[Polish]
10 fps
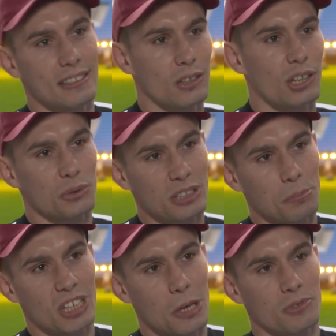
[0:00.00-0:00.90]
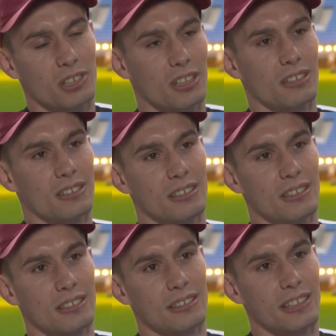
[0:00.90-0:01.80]
i od razu zapisałem się
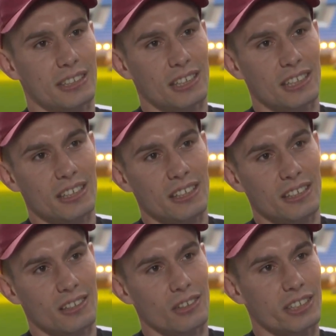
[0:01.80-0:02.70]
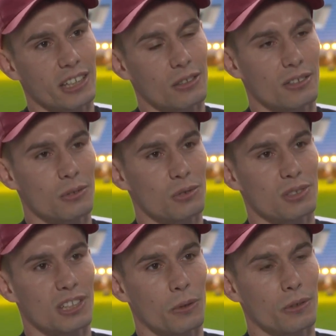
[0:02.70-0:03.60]
na treningi no i tak już
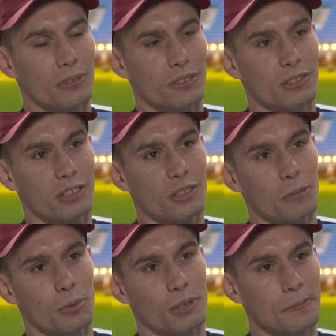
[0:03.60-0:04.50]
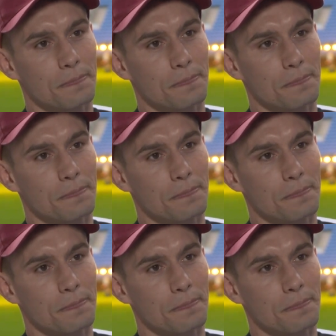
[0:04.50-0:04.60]
zostało do tej, do tej pory.